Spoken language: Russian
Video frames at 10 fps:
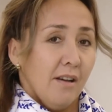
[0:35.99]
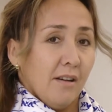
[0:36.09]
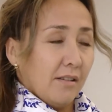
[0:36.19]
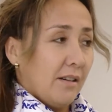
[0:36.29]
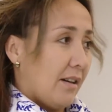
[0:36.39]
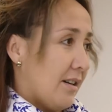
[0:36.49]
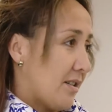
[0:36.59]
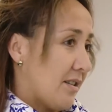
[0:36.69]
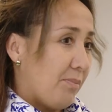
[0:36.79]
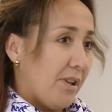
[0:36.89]
гараж
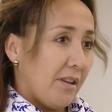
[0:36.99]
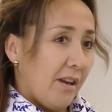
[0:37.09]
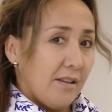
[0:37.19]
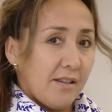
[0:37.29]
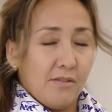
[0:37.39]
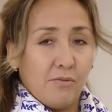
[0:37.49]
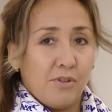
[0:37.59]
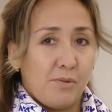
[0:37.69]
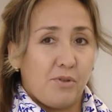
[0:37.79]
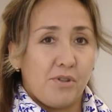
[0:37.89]
заполняется, но ну, у
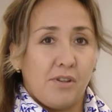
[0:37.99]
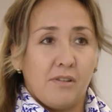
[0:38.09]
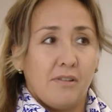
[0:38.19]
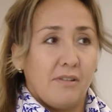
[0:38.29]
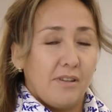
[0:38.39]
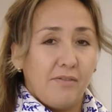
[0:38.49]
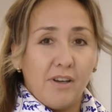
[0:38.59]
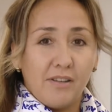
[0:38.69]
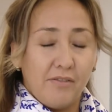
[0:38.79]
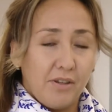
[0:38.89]
нас просто
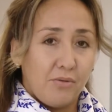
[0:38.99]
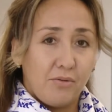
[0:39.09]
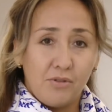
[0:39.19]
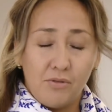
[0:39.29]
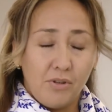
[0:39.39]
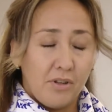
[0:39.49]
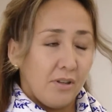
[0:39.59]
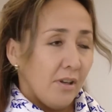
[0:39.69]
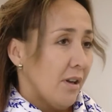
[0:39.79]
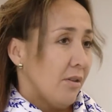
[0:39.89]
два, две
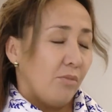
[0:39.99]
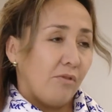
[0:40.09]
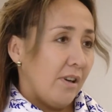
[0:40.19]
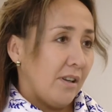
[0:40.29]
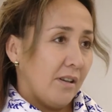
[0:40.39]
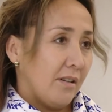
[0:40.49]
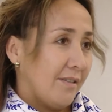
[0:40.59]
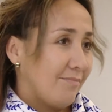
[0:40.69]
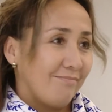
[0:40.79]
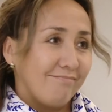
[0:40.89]
аудитории,
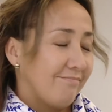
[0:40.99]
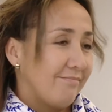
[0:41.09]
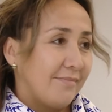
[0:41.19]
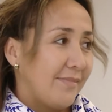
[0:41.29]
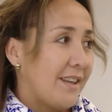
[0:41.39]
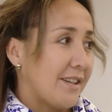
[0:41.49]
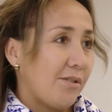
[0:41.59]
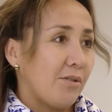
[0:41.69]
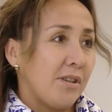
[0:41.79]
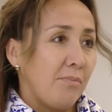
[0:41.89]
буквально не
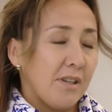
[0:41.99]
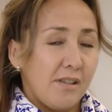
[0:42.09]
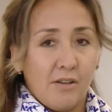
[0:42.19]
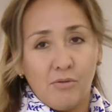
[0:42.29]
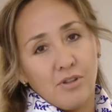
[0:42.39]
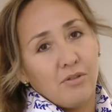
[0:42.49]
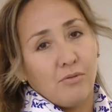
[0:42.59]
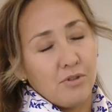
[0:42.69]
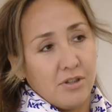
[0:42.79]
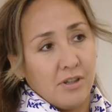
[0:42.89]
остается места, люди
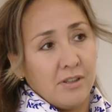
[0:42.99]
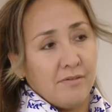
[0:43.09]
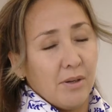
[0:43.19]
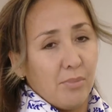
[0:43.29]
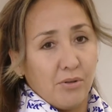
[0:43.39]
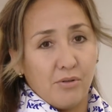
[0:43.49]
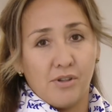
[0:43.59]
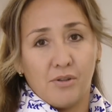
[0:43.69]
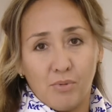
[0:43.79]
очень активно приносят